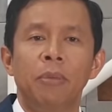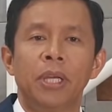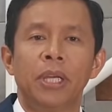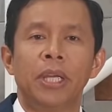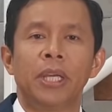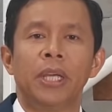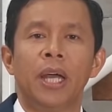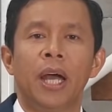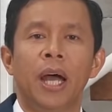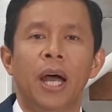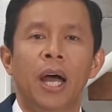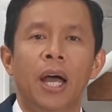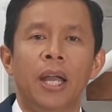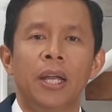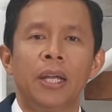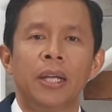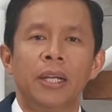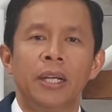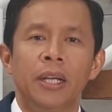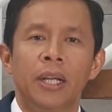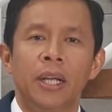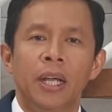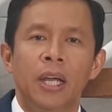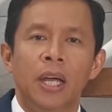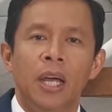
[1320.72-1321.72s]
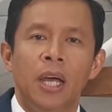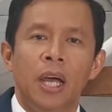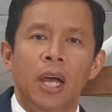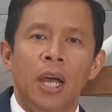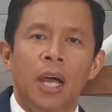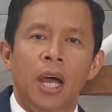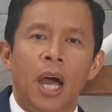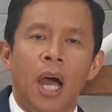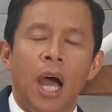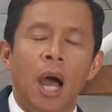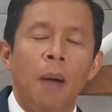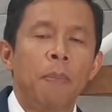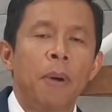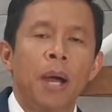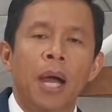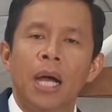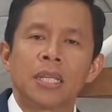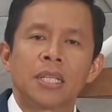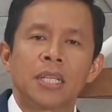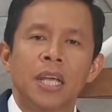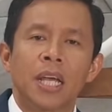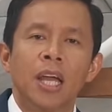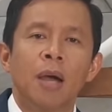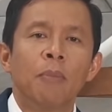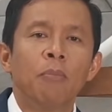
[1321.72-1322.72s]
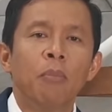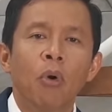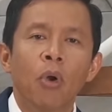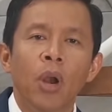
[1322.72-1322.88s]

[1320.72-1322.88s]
demikian, apakah saya